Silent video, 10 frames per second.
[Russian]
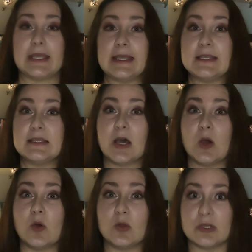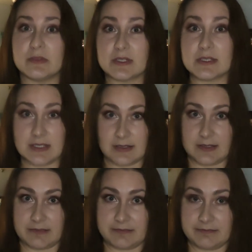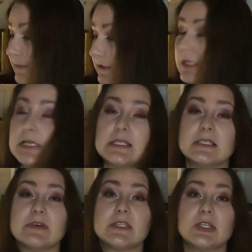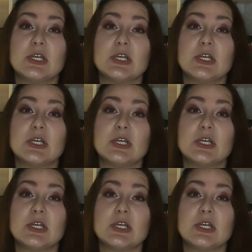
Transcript: Это Оливер Сакс. Книга называется